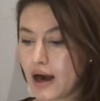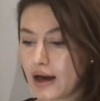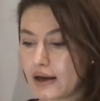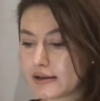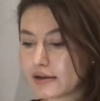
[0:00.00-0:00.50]

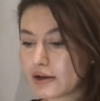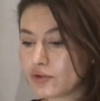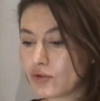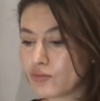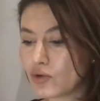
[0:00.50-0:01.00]

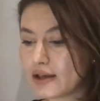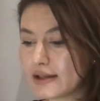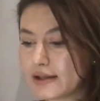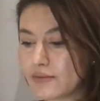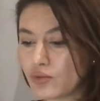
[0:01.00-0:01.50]
Alessandro
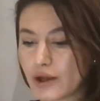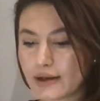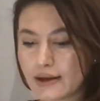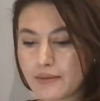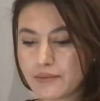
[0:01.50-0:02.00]
Moretti
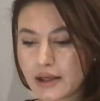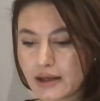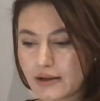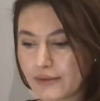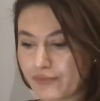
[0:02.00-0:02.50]
bunlardan
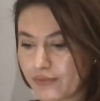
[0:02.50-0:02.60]
biriydi.